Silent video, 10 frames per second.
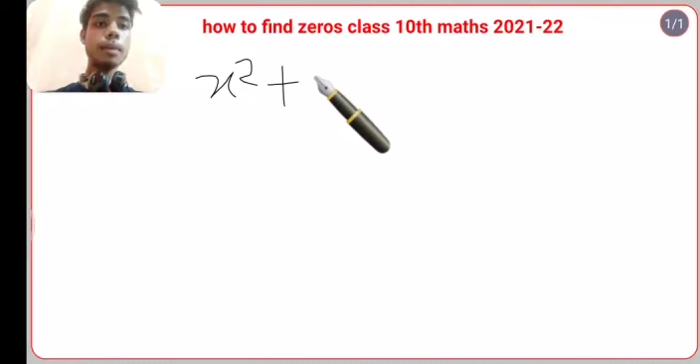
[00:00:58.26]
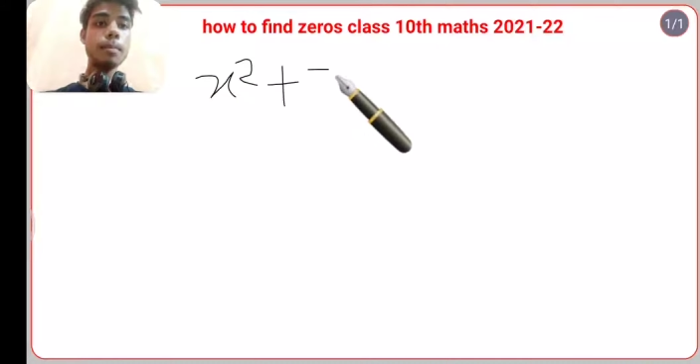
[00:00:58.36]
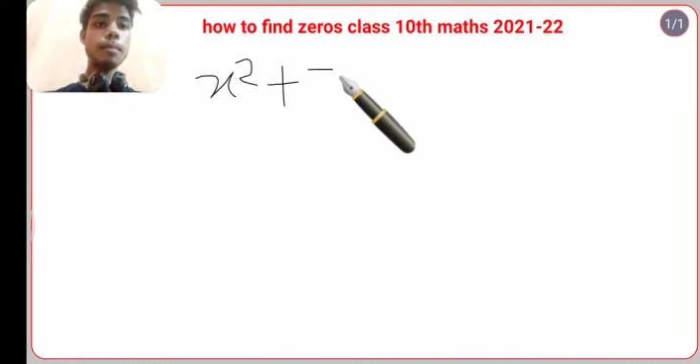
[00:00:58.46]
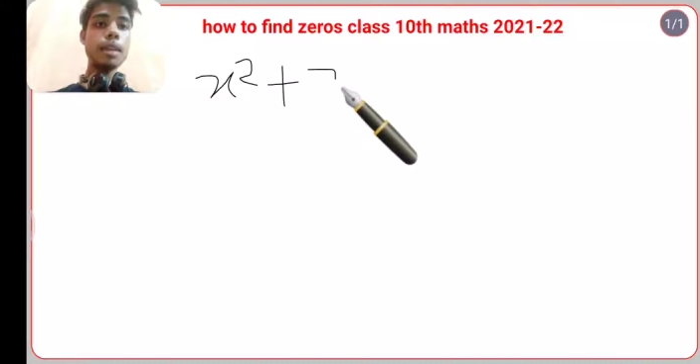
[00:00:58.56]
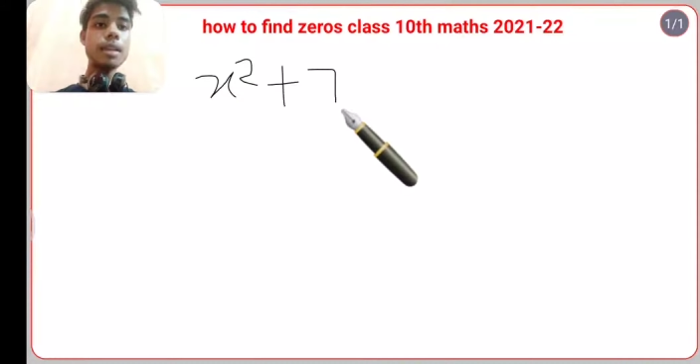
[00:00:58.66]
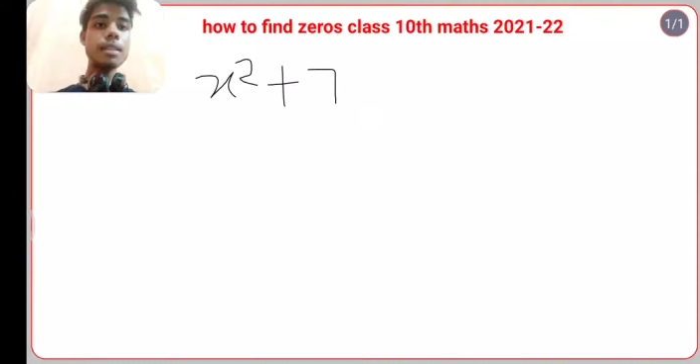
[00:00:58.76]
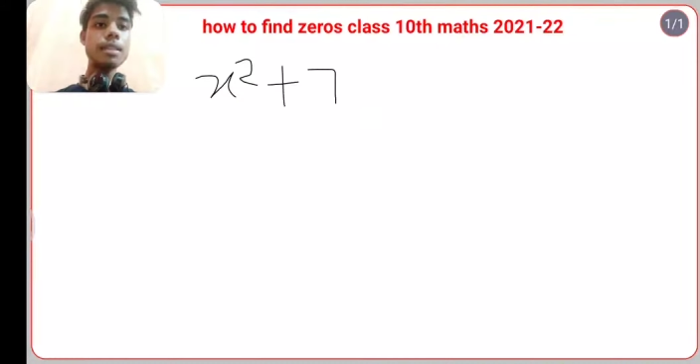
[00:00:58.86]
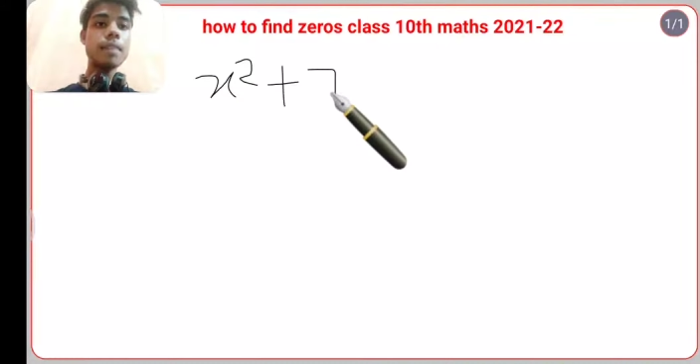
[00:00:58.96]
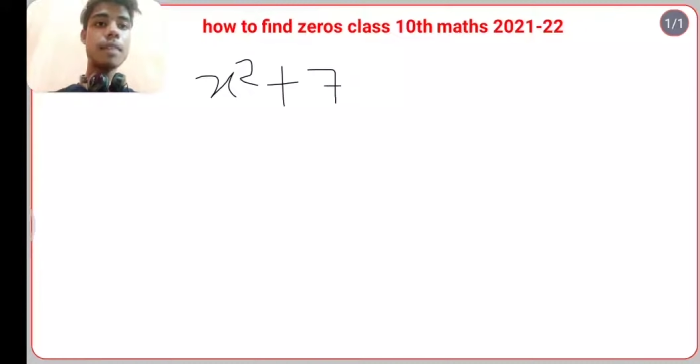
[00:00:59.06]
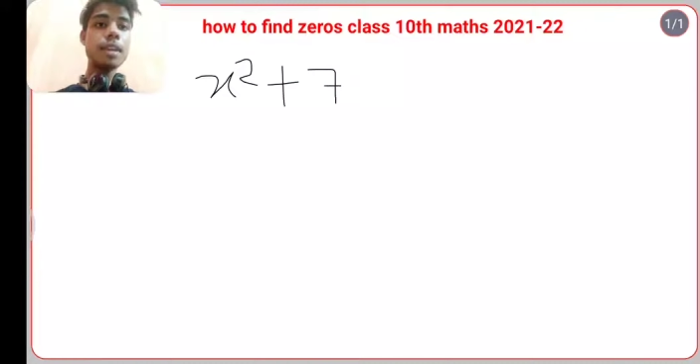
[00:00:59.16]
plus
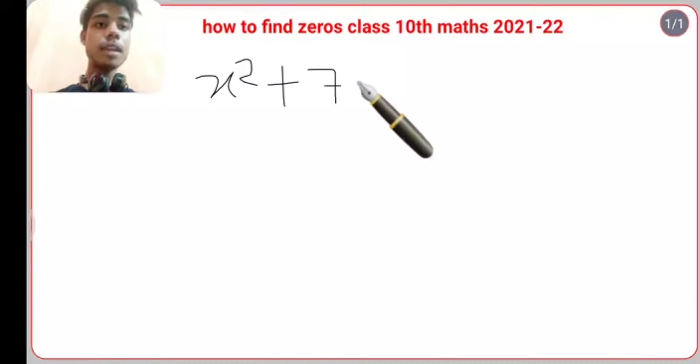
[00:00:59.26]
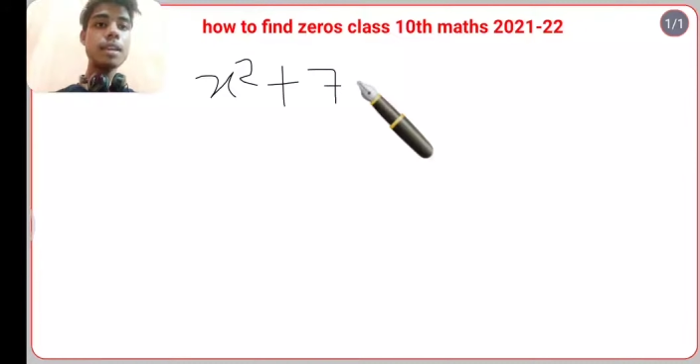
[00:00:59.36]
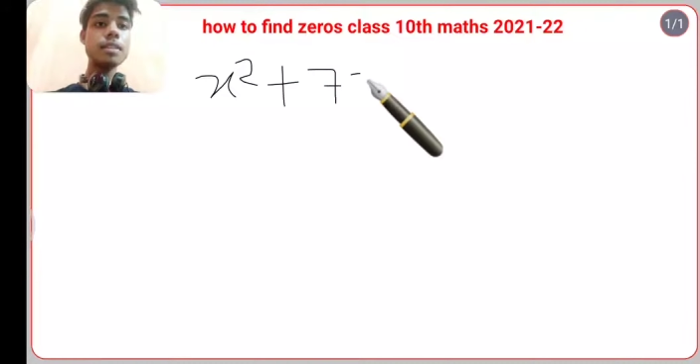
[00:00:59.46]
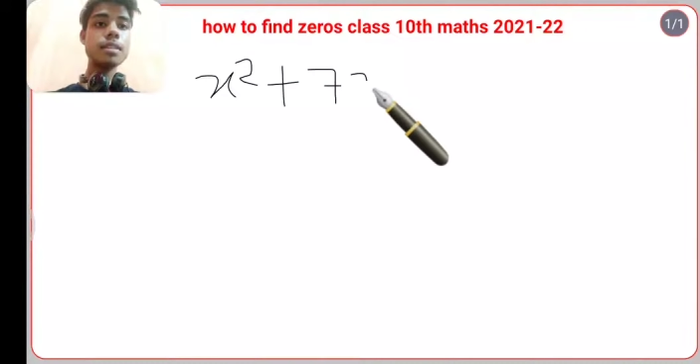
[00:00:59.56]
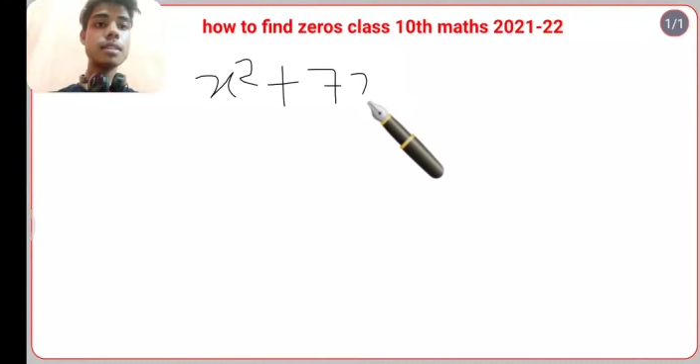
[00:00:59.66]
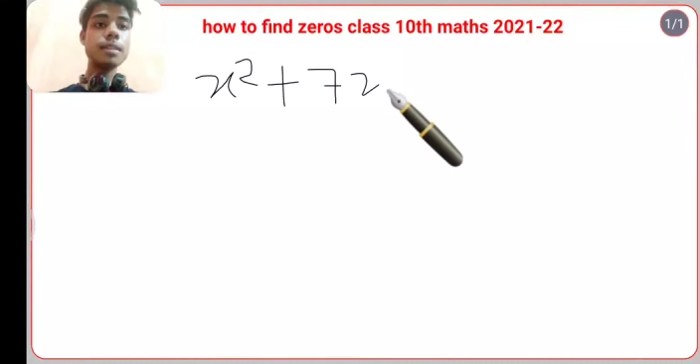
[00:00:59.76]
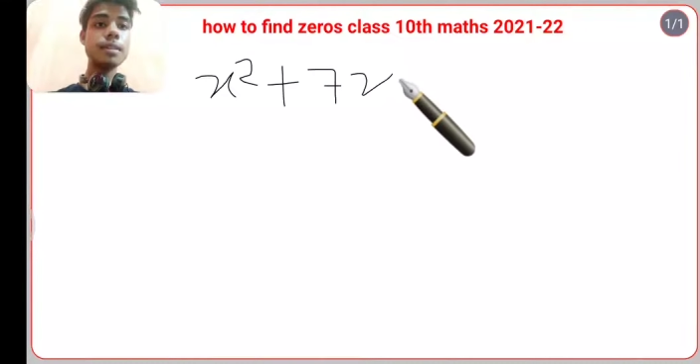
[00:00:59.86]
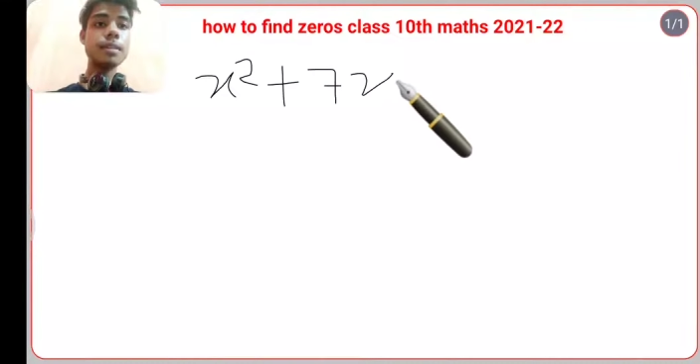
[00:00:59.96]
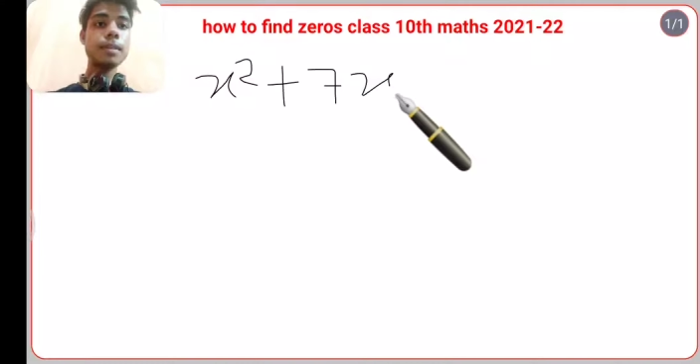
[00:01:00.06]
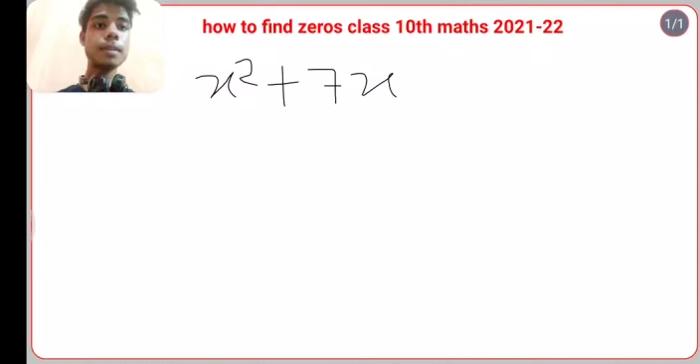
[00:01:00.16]
7x
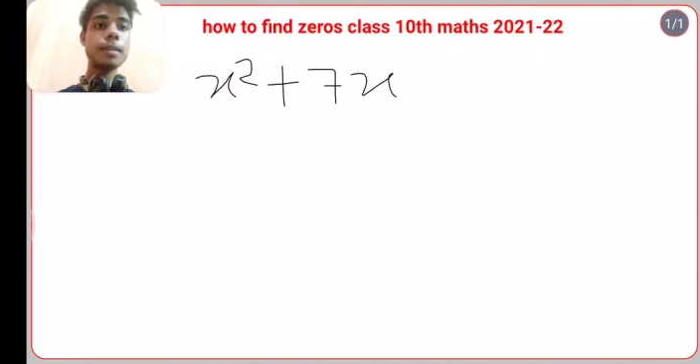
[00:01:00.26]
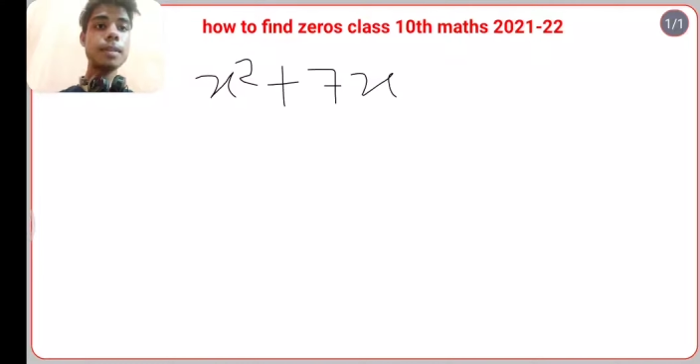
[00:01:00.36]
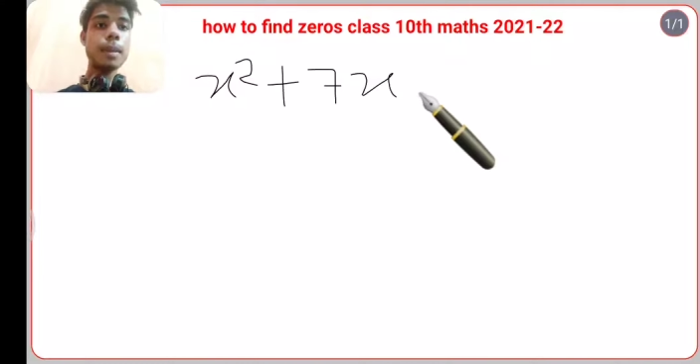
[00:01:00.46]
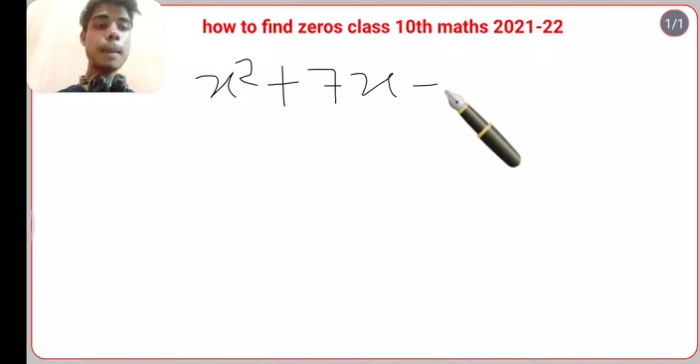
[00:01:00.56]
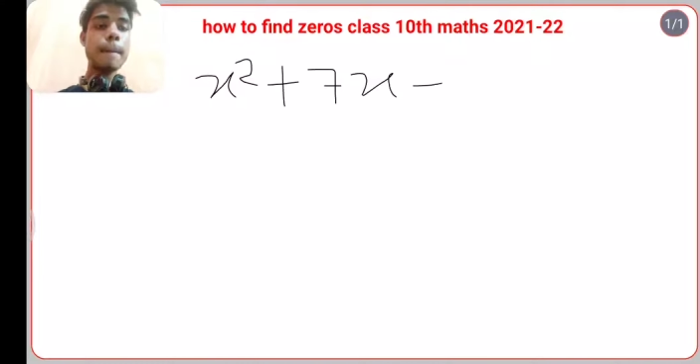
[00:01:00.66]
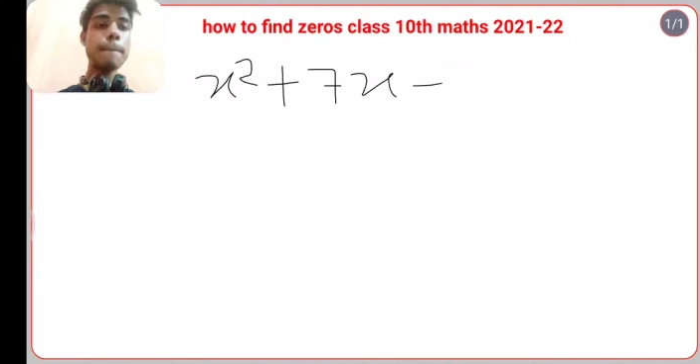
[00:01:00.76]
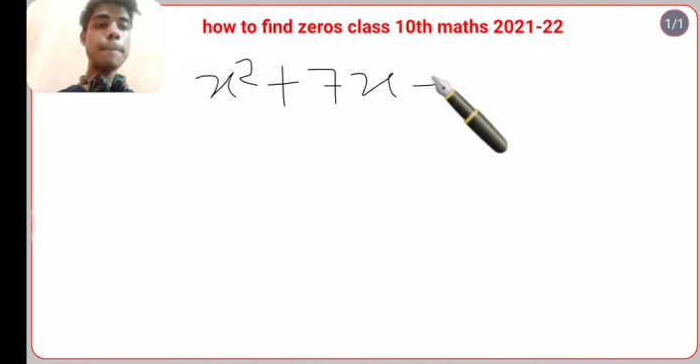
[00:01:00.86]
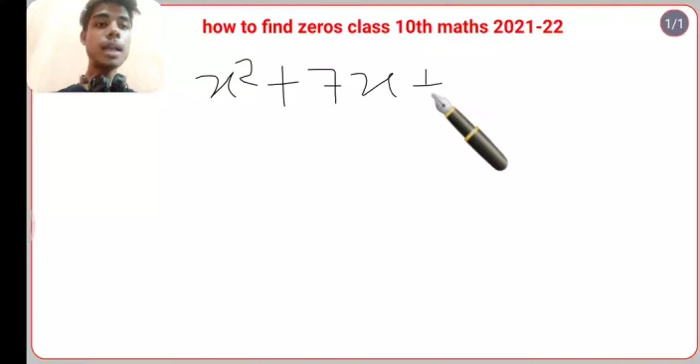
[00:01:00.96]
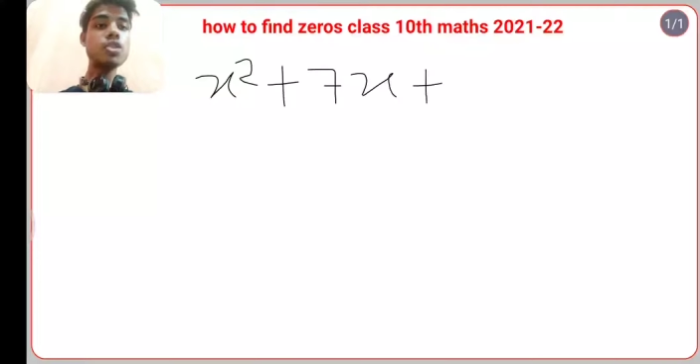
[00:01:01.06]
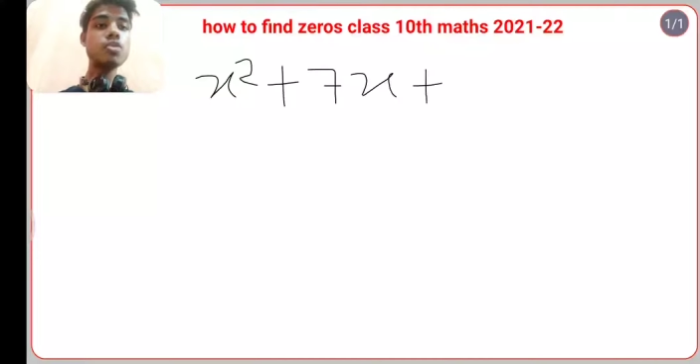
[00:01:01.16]

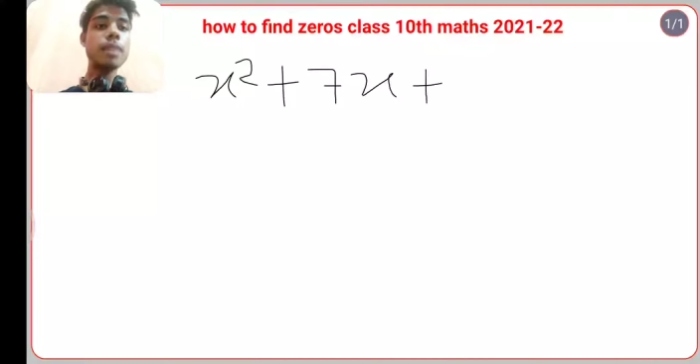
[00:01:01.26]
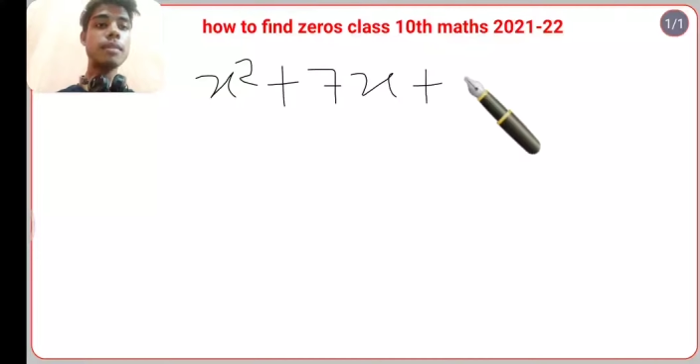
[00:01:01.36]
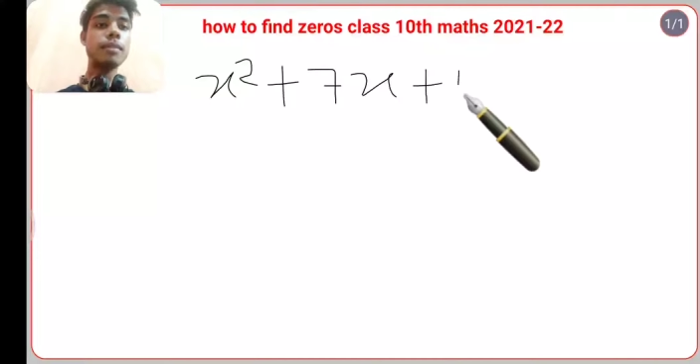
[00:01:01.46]
plus 12.